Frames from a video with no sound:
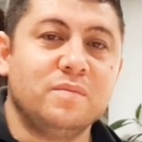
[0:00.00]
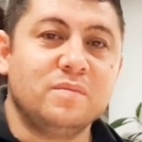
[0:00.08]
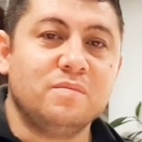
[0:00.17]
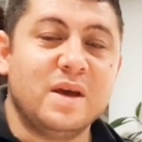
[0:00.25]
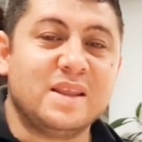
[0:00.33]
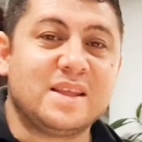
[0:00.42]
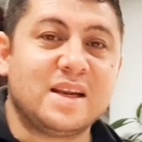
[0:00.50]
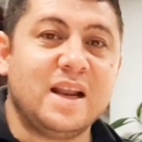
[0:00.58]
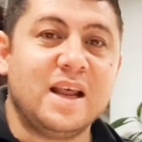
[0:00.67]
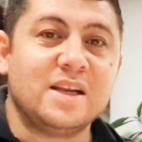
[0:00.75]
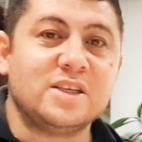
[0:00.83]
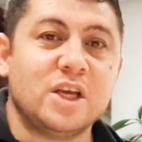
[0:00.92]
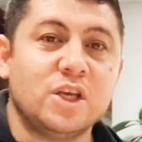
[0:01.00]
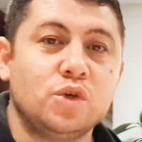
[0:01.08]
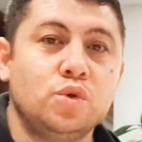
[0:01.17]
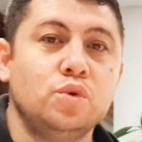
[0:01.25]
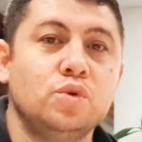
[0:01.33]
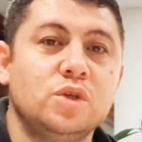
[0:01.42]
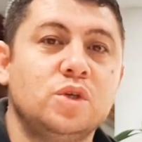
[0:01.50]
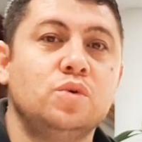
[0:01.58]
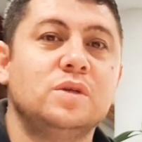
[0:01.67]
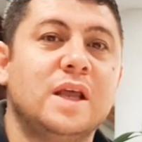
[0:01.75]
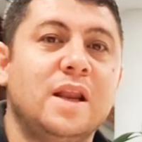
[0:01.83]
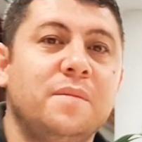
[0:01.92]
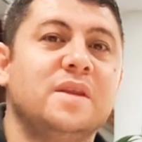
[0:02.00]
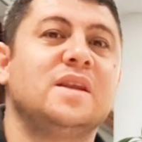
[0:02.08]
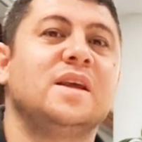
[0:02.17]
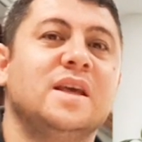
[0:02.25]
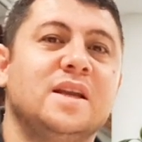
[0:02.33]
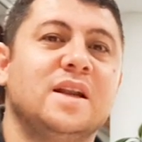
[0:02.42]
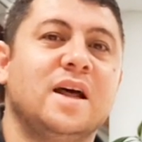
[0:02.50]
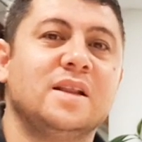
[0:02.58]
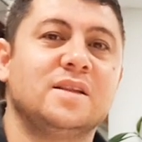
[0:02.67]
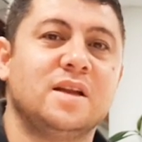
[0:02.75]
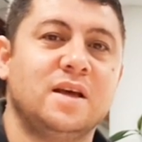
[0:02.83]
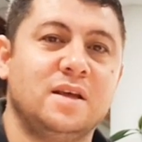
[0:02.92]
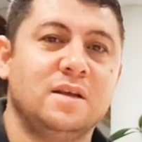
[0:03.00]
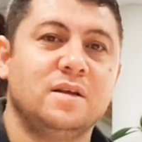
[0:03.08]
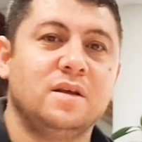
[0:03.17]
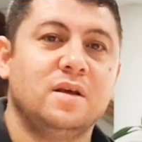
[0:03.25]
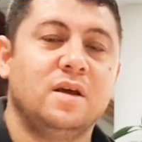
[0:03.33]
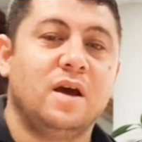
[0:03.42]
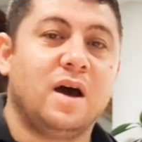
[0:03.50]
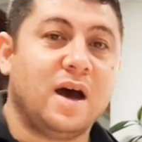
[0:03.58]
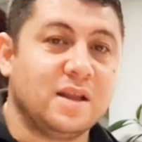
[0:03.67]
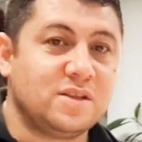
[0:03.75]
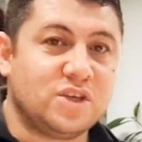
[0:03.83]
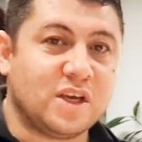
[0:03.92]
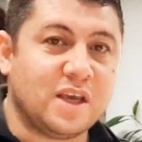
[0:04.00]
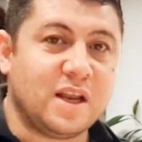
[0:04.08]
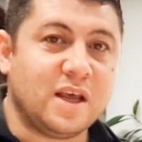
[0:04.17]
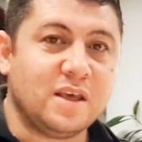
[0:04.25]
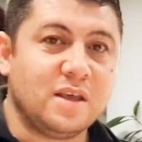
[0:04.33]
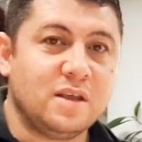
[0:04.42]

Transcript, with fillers: metrelerce 200-250 metre yerin altına hat çekerek